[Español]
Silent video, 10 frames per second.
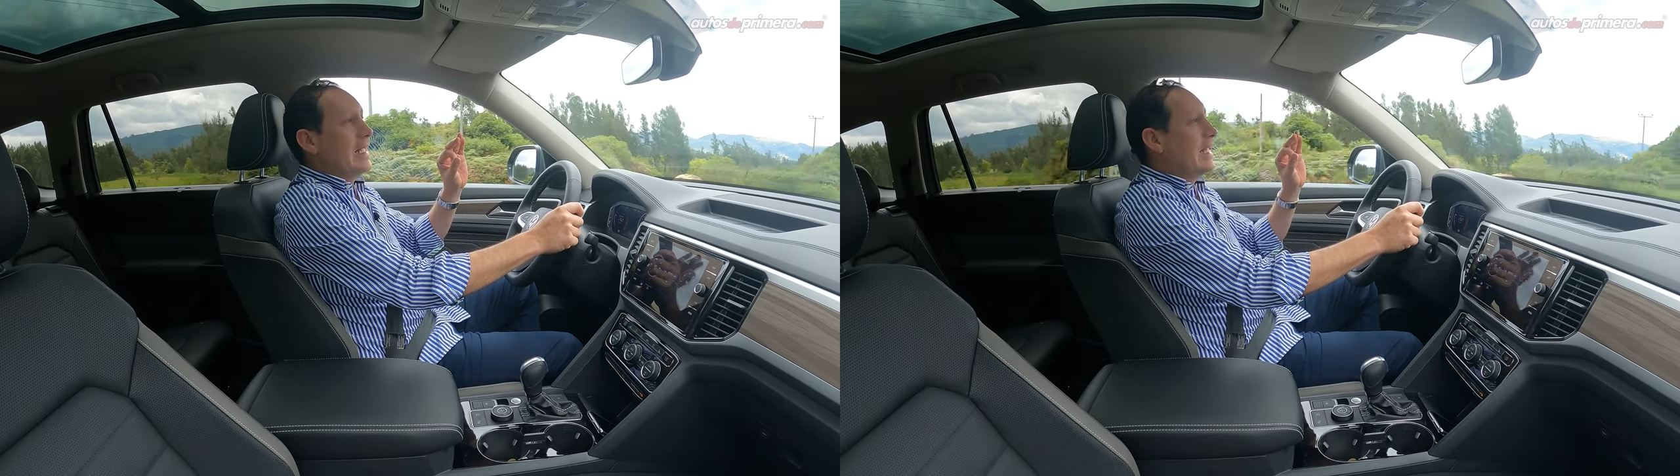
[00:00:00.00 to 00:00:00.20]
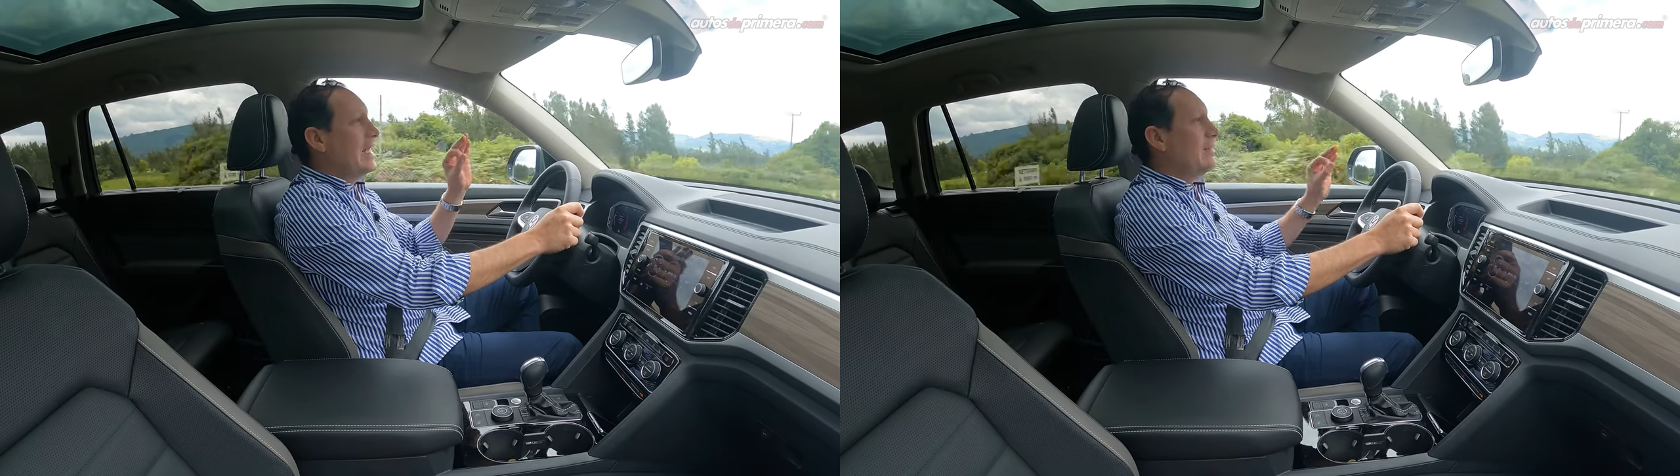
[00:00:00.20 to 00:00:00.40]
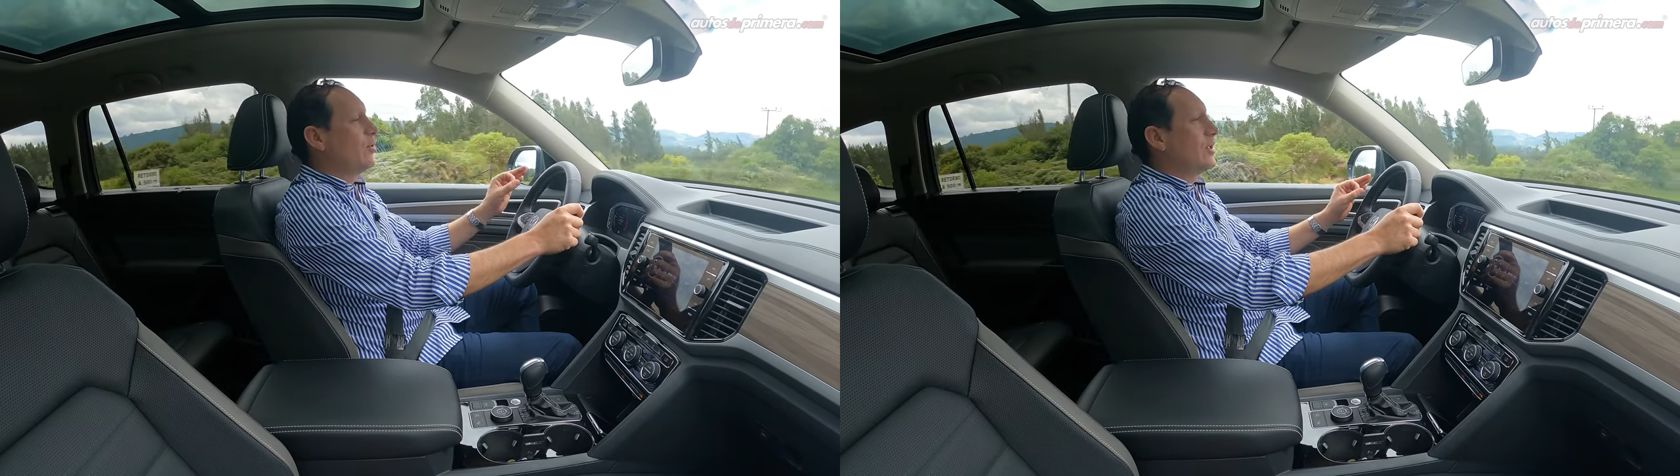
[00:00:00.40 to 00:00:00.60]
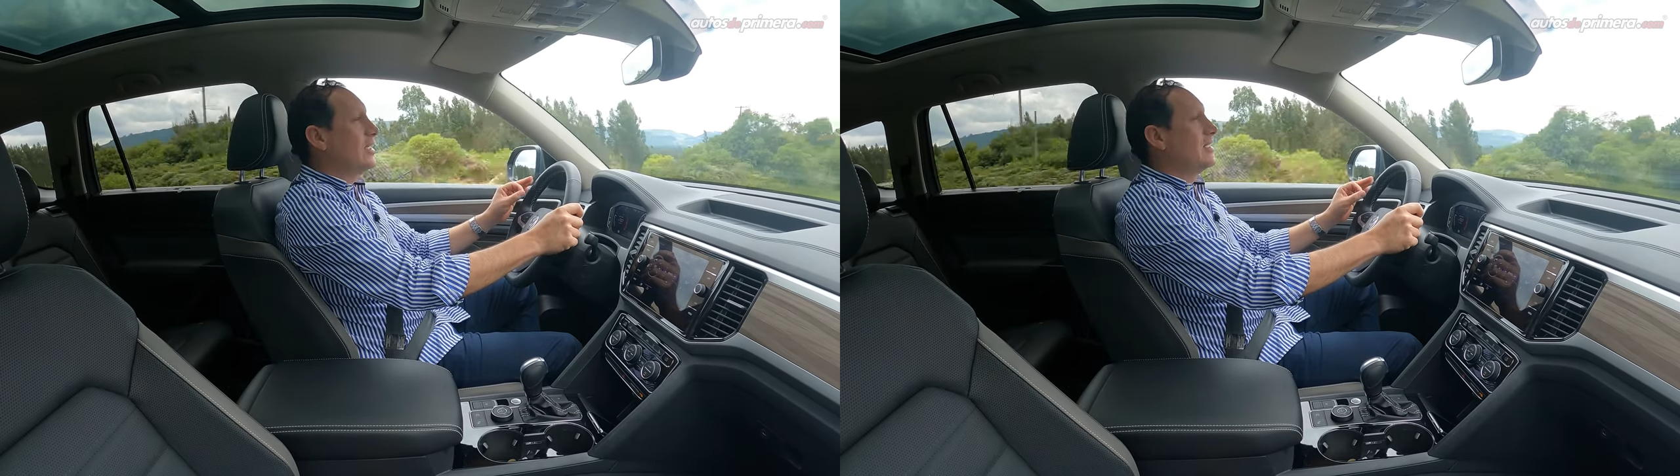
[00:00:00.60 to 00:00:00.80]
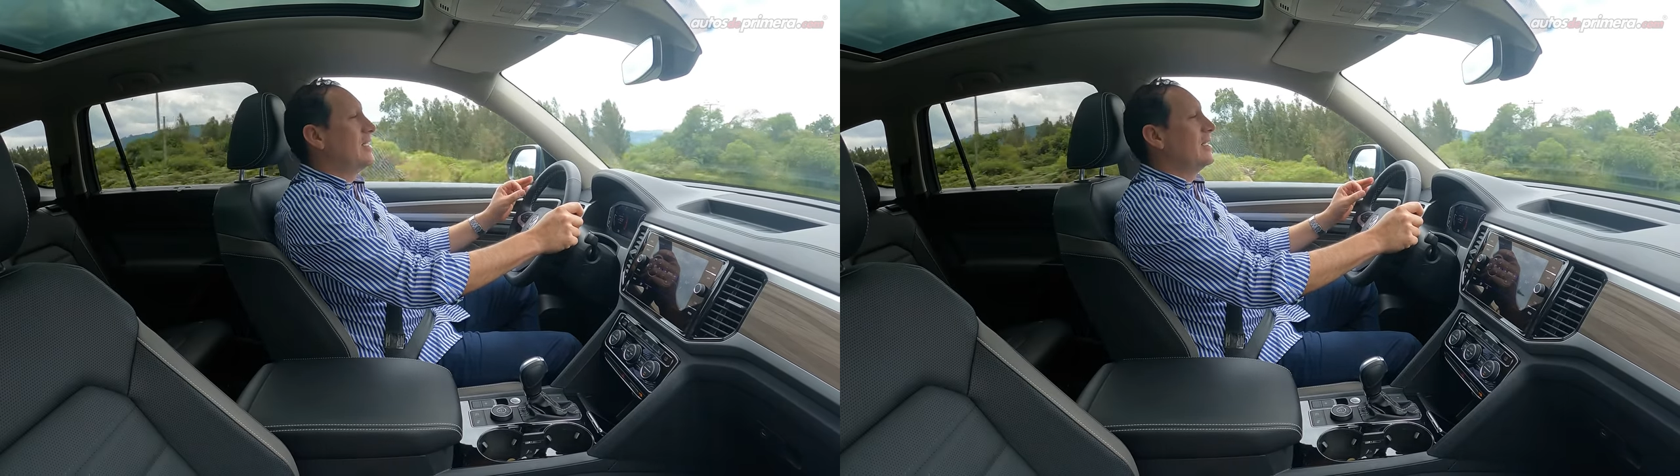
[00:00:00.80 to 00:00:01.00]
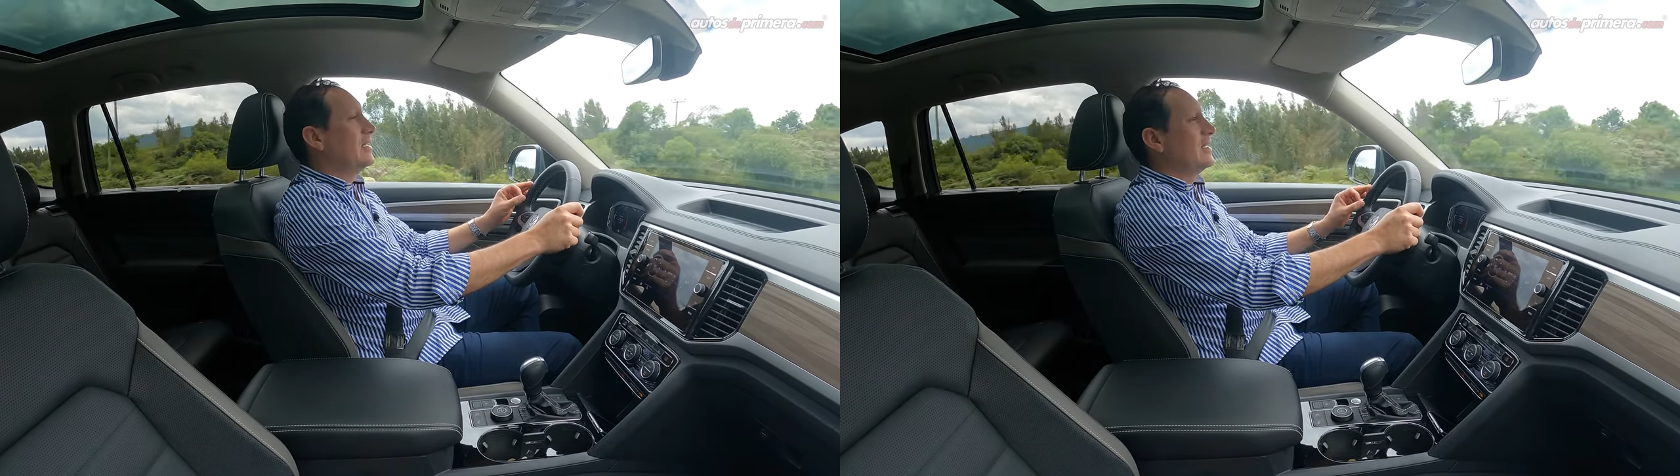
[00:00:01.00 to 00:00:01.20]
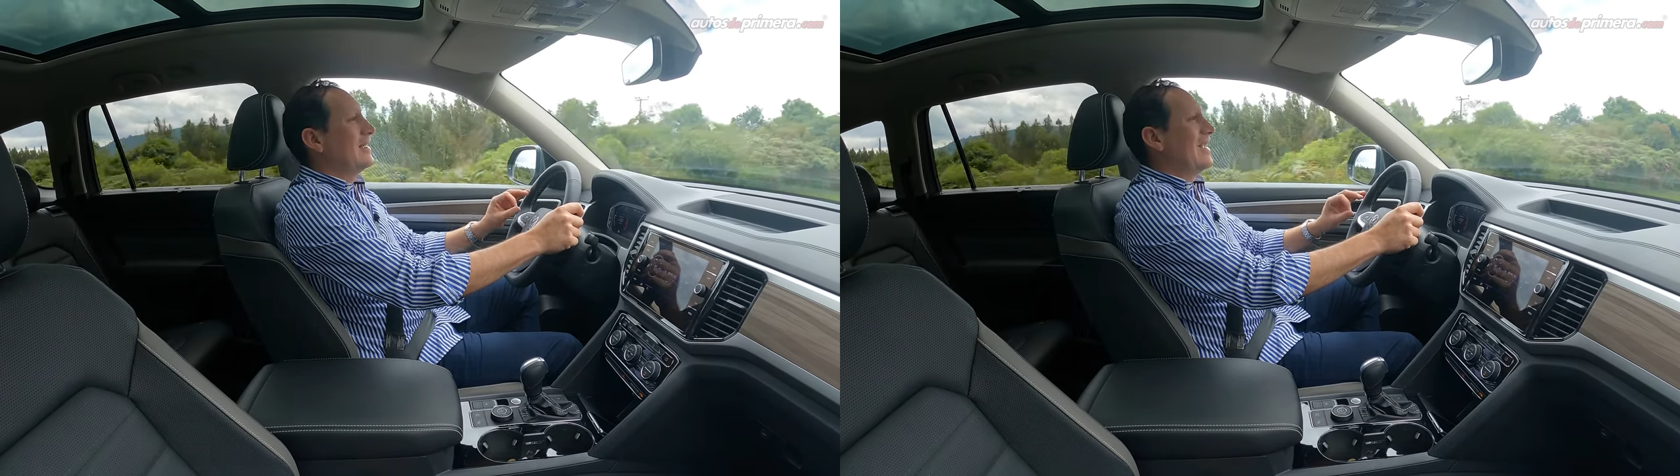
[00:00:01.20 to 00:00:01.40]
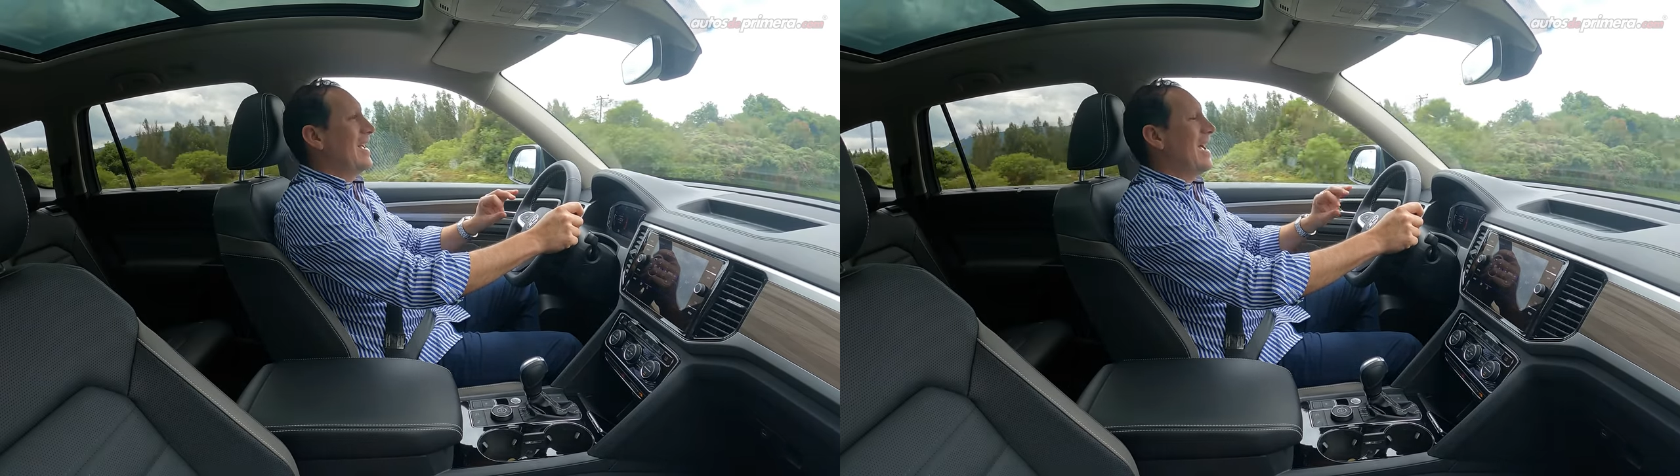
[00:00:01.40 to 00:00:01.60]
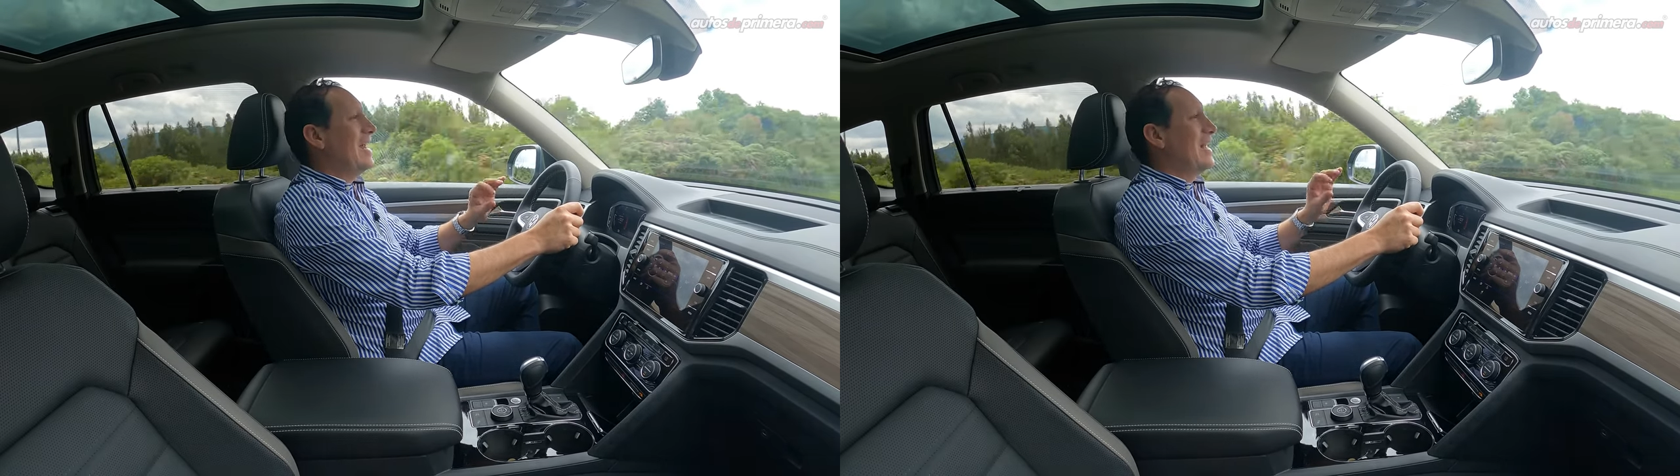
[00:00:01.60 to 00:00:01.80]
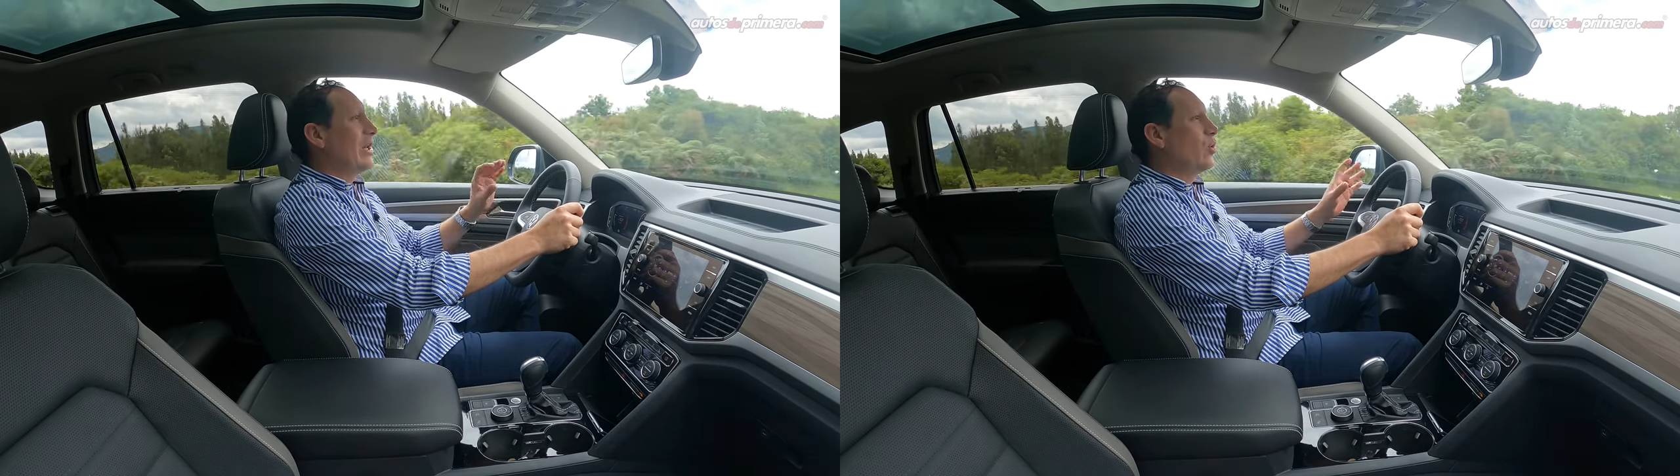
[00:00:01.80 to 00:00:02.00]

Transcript: la potencia a la